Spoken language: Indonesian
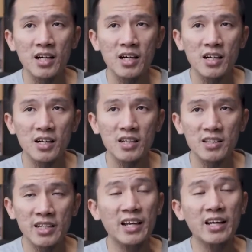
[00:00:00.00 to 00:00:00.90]
uh,
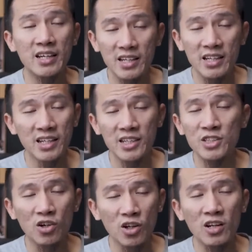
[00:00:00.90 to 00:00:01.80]
sharing ini
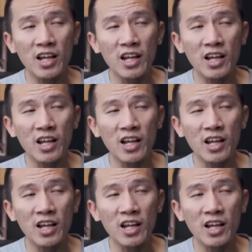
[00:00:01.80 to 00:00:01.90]
insya Allah